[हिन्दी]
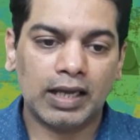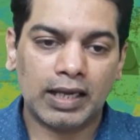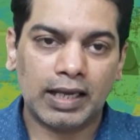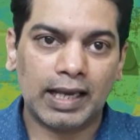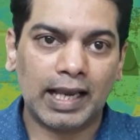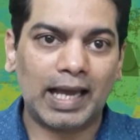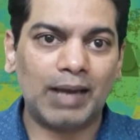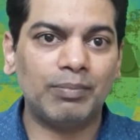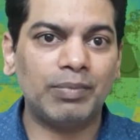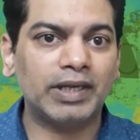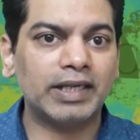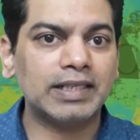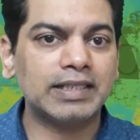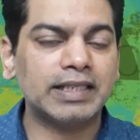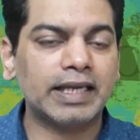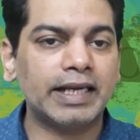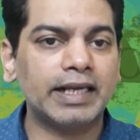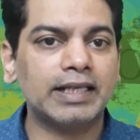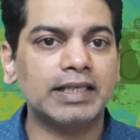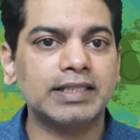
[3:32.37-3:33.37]
लाइबिलिटी
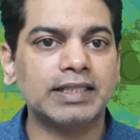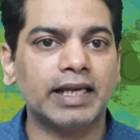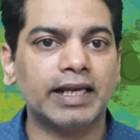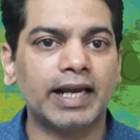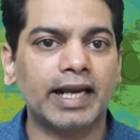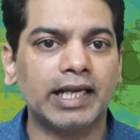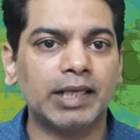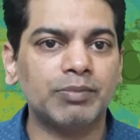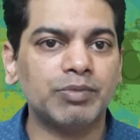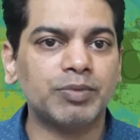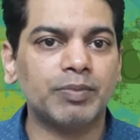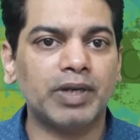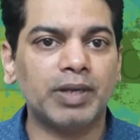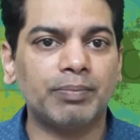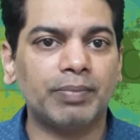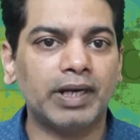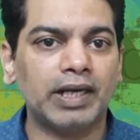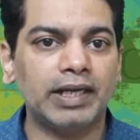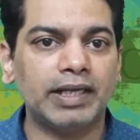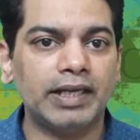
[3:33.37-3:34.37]
साइड के सारे आइटम्स मैंने
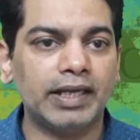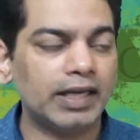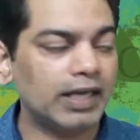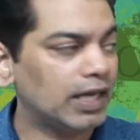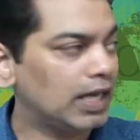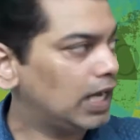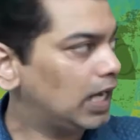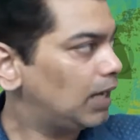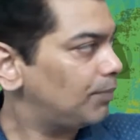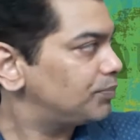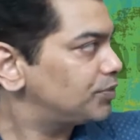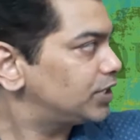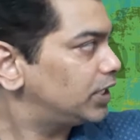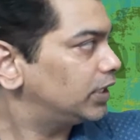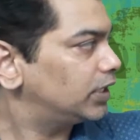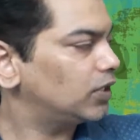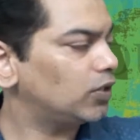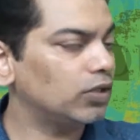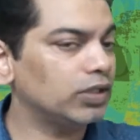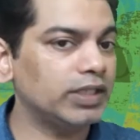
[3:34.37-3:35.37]
पढ़ लिए अब
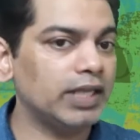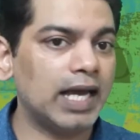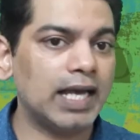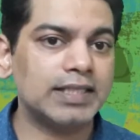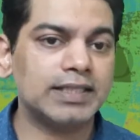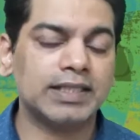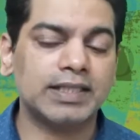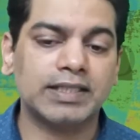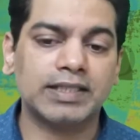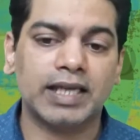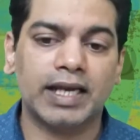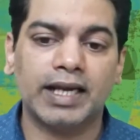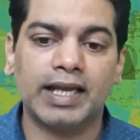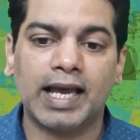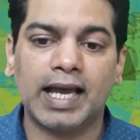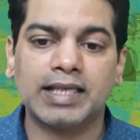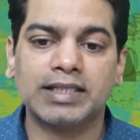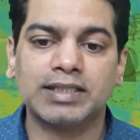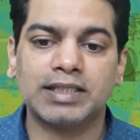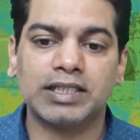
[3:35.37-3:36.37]
चलते हैं ऑन दी एसेट साइड
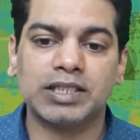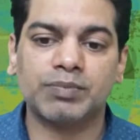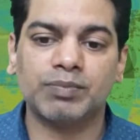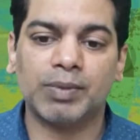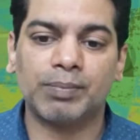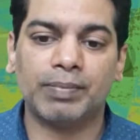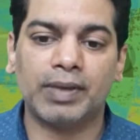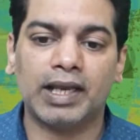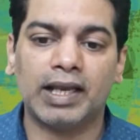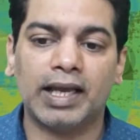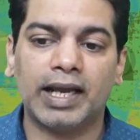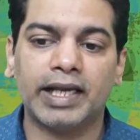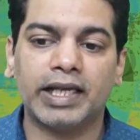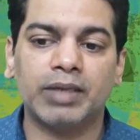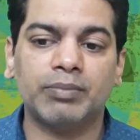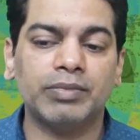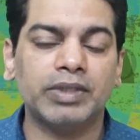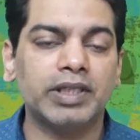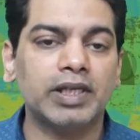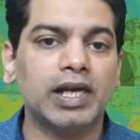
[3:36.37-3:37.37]
एसेट्स में पहला
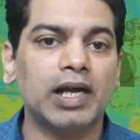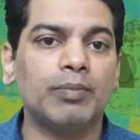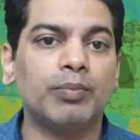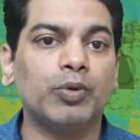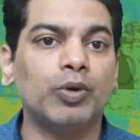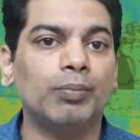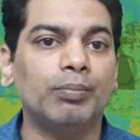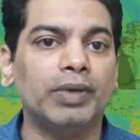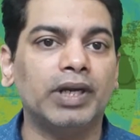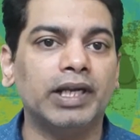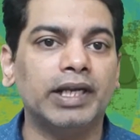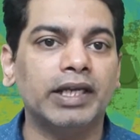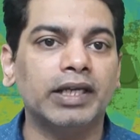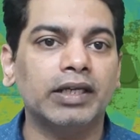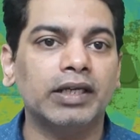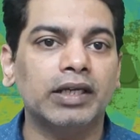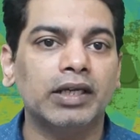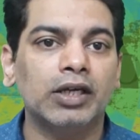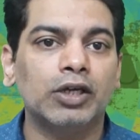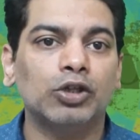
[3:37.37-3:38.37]
आइटम दिया है आपको बिल्डिंग
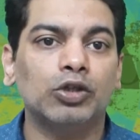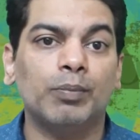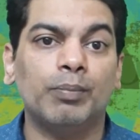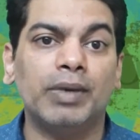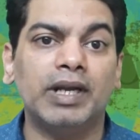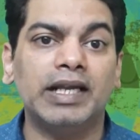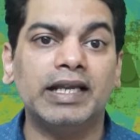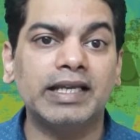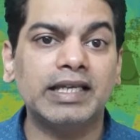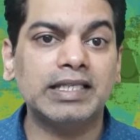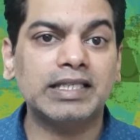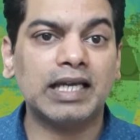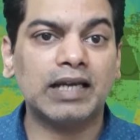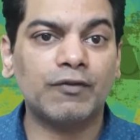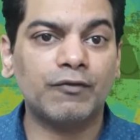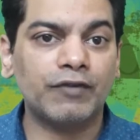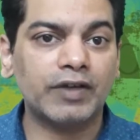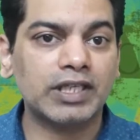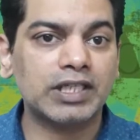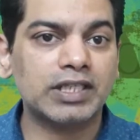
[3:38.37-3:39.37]
तो बिल्डिंग इज आर
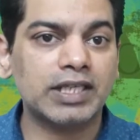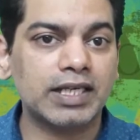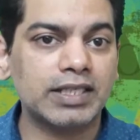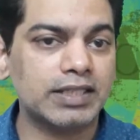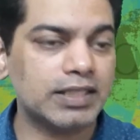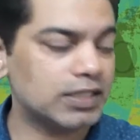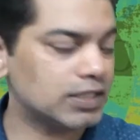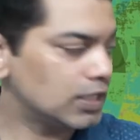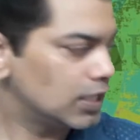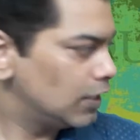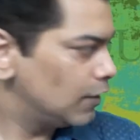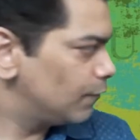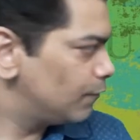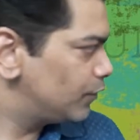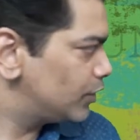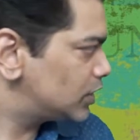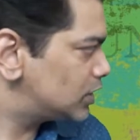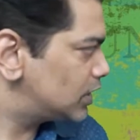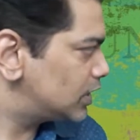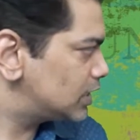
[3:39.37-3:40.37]
फिक्स्ड एसेट्स
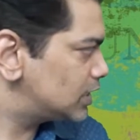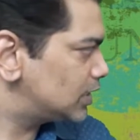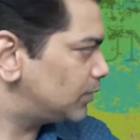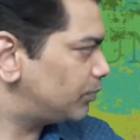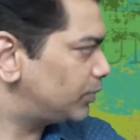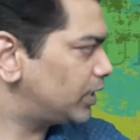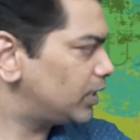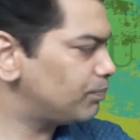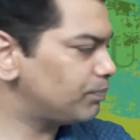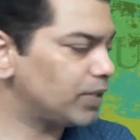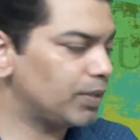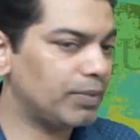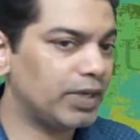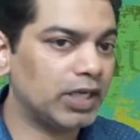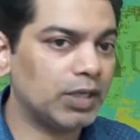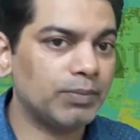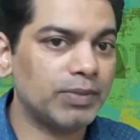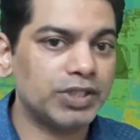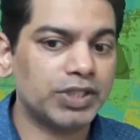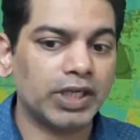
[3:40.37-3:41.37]
फिर से रिसिप्ट एंड
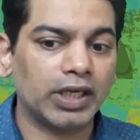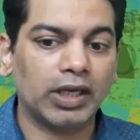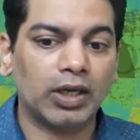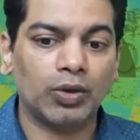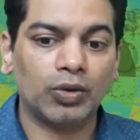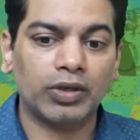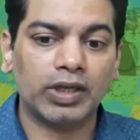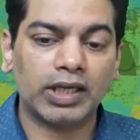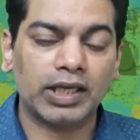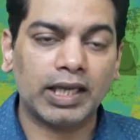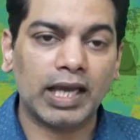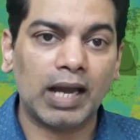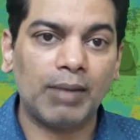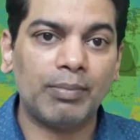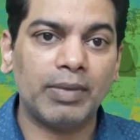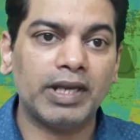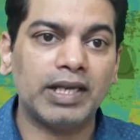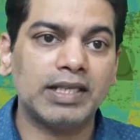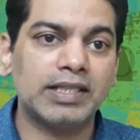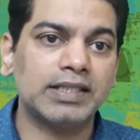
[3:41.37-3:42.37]
पेमेंट में चेक करो कि क्या
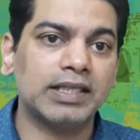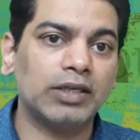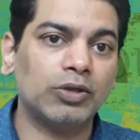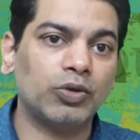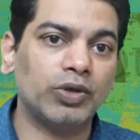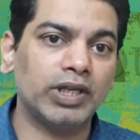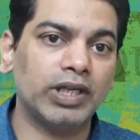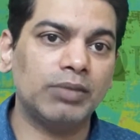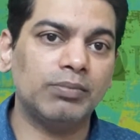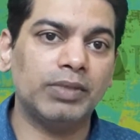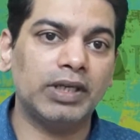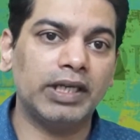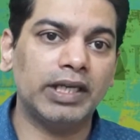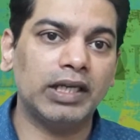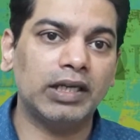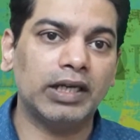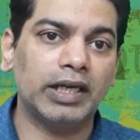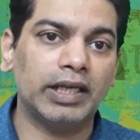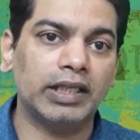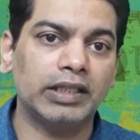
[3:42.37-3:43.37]
मैंने इस साल कोई नई
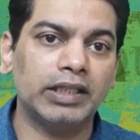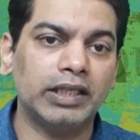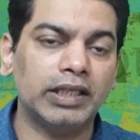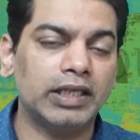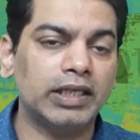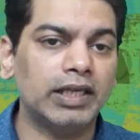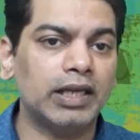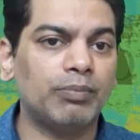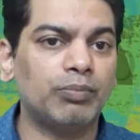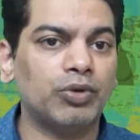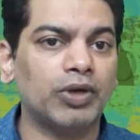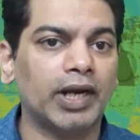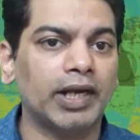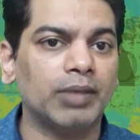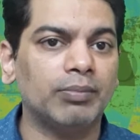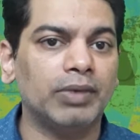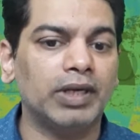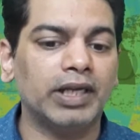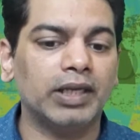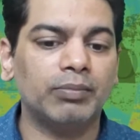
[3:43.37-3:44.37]
बिल्डिंग खरीदी की या पुरानी
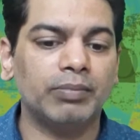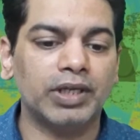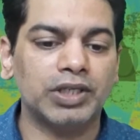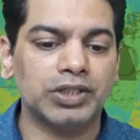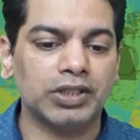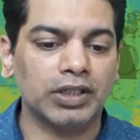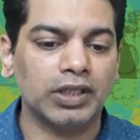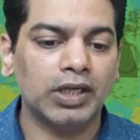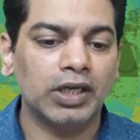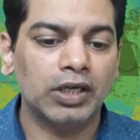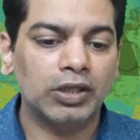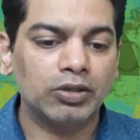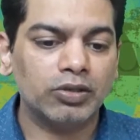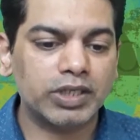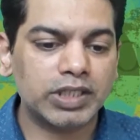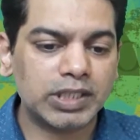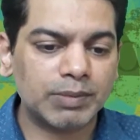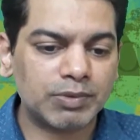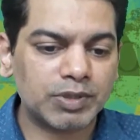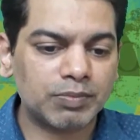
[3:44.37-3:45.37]
बिल्डिंग बेची तो
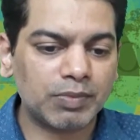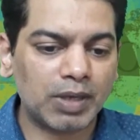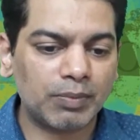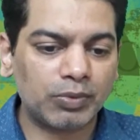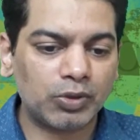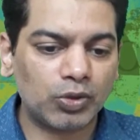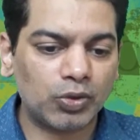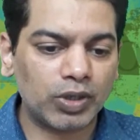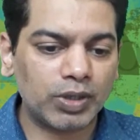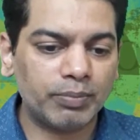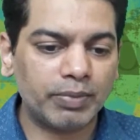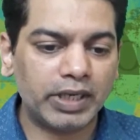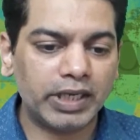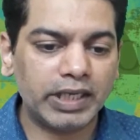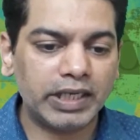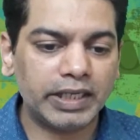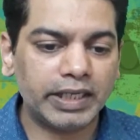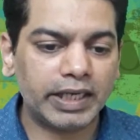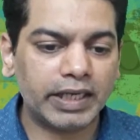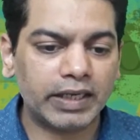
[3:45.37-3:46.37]
रिसिप्ट में आपको कोई
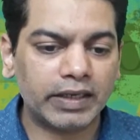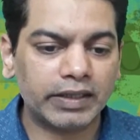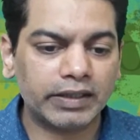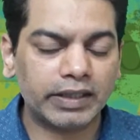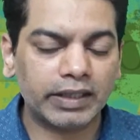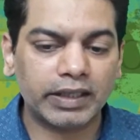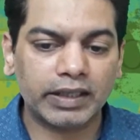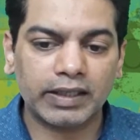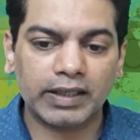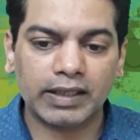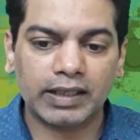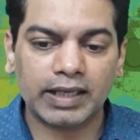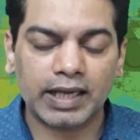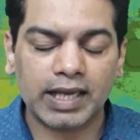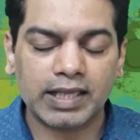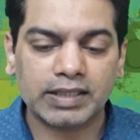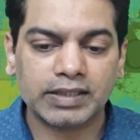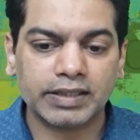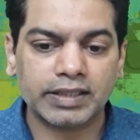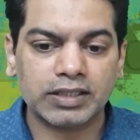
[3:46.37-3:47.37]
बिल्डिंग की एंट्री दिख रही है क्या
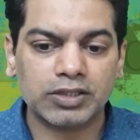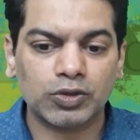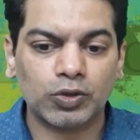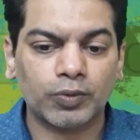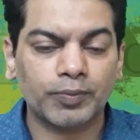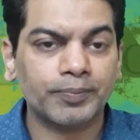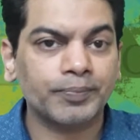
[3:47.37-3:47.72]
आंसर इज नो